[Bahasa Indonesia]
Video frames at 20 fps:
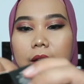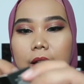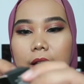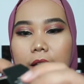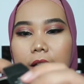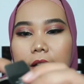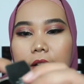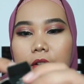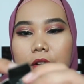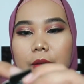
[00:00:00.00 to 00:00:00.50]

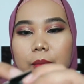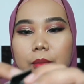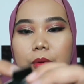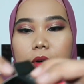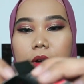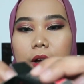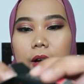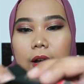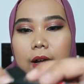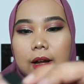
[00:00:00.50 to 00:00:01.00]
Kalau
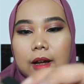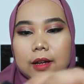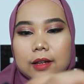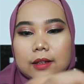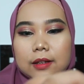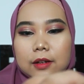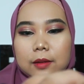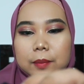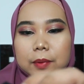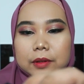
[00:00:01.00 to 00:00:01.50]
dibuka,
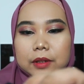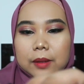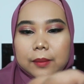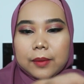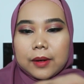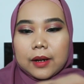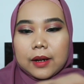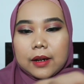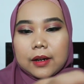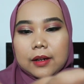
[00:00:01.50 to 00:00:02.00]
jadi
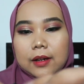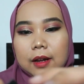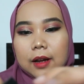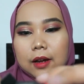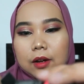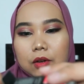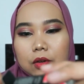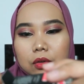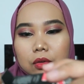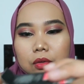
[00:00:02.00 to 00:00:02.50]
pertama kali
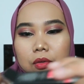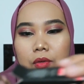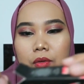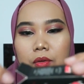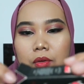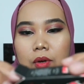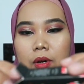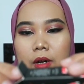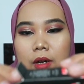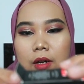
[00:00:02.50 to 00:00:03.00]

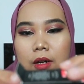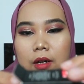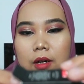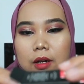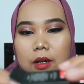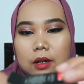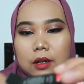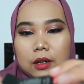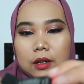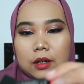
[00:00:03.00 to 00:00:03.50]
aku
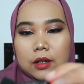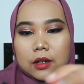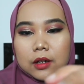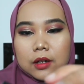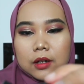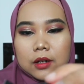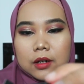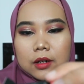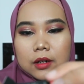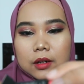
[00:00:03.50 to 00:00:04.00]

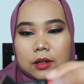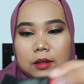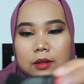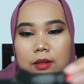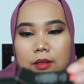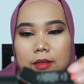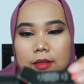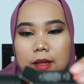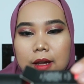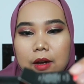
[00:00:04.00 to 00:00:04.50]
uh,
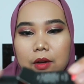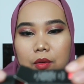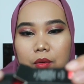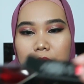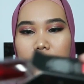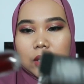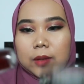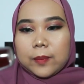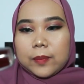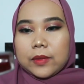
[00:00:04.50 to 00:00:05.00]

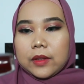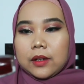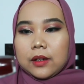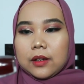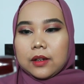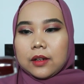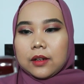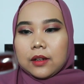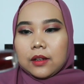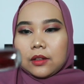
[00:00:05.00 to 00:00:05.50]
tahu lip tint
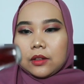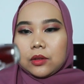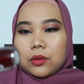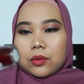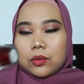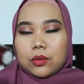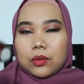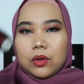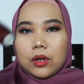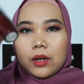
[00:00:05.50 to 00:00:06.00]
ini
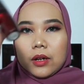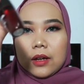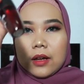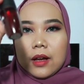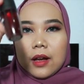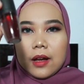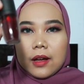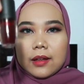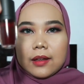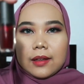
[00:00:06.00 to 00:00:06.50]
tuh
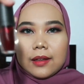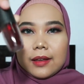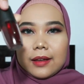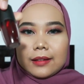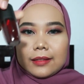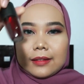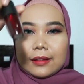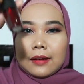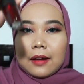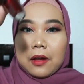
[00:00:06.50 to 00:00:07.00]

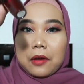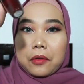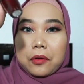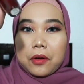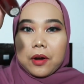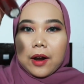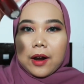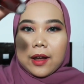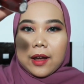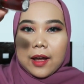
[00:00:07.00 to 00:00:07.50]
ngingetin
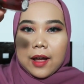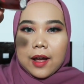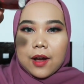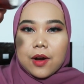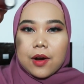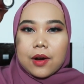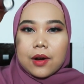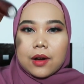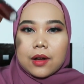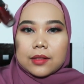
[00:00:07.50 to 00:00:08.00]
aku kayak
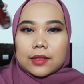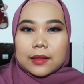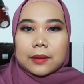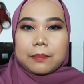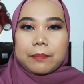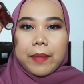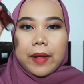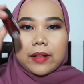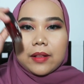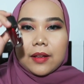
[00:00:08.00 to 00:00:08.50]

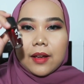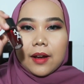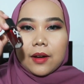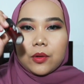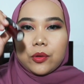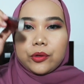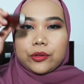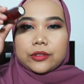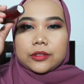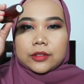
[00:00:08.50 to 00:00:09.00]
tempatnya
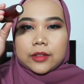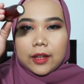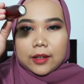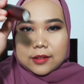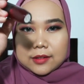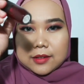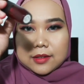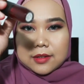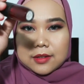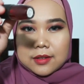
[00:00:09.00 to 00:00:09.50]

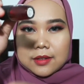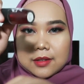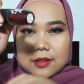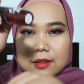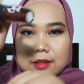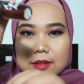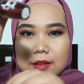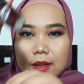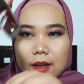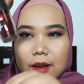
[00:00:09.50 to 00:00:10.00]
kutek,
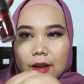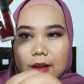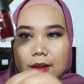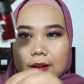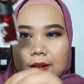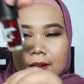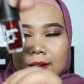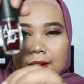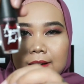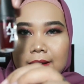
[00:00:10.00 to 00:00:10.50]
ya
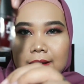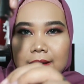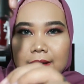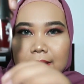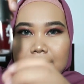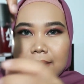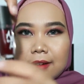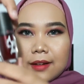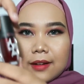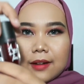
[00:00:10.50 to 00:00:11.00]
kan?
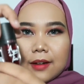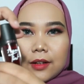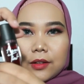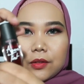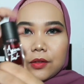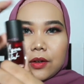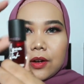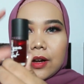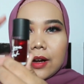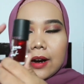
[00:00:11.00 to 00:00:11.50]
Ya
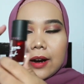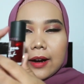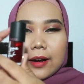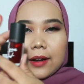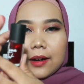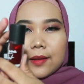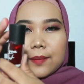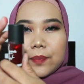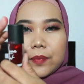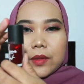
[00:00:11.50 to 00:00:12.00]
tuh nggak
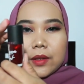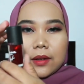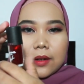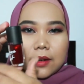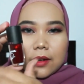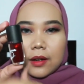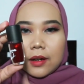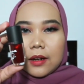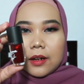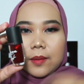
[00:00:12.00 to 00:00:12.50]
kayak lip tint,
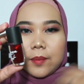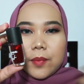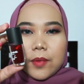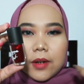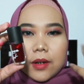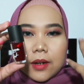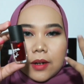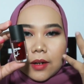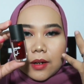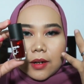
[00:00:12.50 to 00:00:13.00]
nggak kayak lip
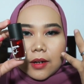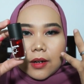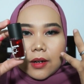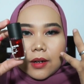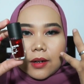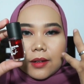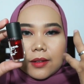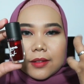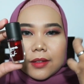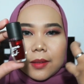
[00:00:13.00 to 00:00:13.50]
tint,
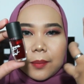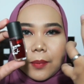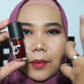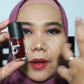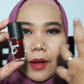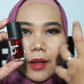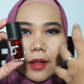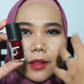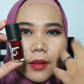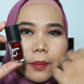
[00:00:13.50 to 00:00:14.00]
tapi
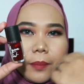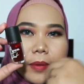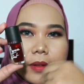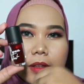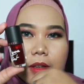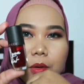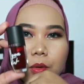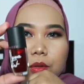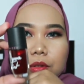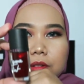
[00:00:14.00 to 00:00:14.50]
kayak tempatnya